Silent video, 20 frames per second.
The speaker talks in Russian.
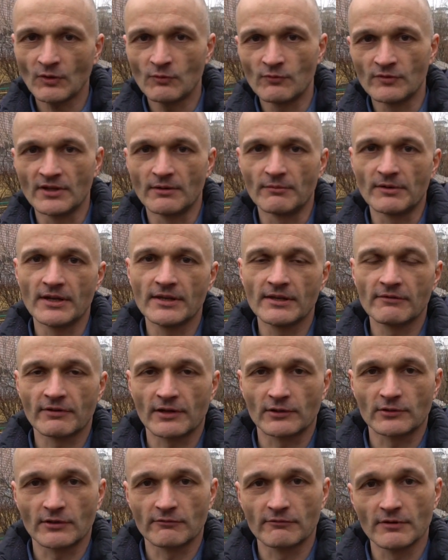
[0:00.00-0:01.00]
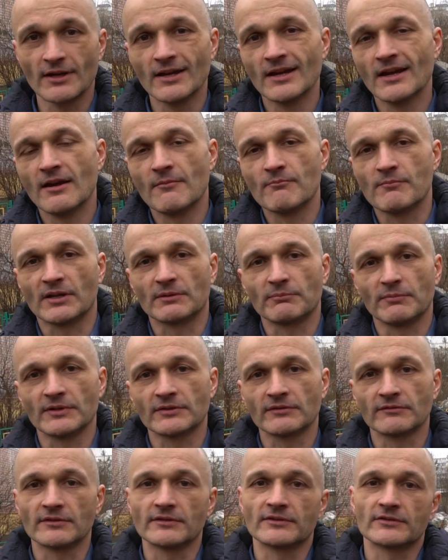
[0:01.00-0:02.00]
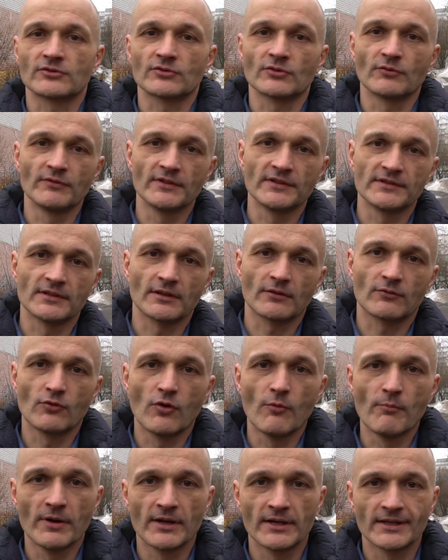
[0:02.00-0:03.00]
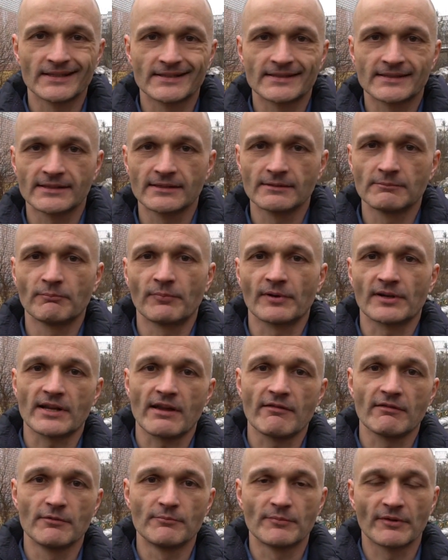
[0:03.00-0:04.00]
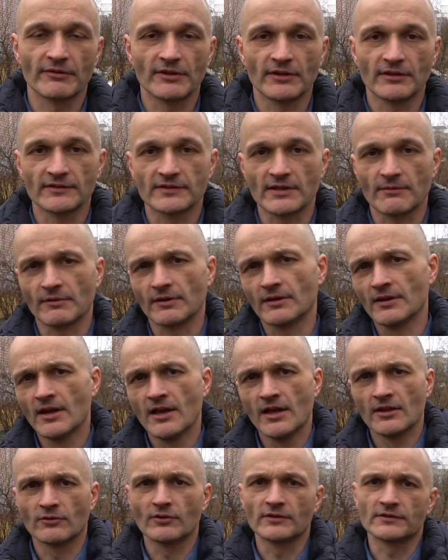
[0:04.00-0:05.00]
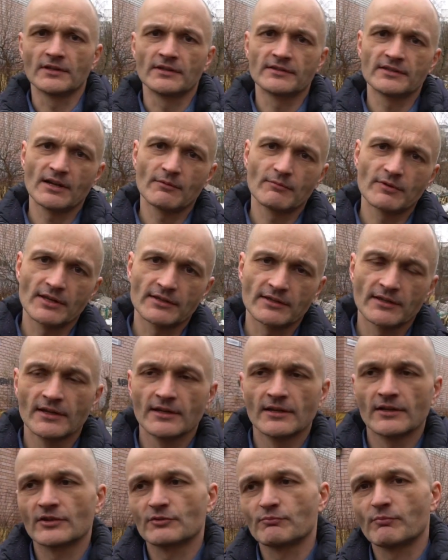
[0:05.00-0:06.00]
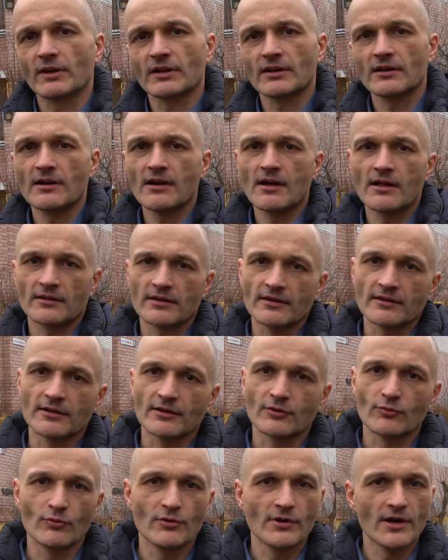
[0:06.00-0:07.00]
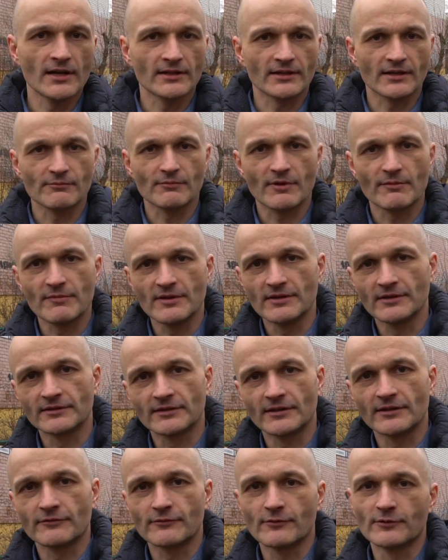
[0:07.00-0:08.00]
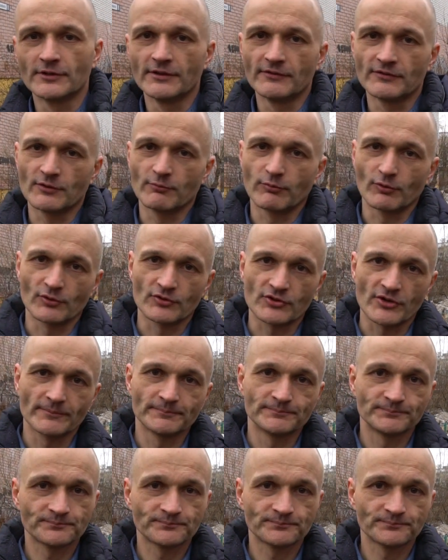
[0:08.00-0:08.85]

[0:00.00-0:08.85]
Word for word: уведомление, в котором вы подписываетесь, что вы знакомы с правилами проведения экзамена. То есть нельзя брать шпаргалки, калькуляторы, мобильные телефоны и все прочее.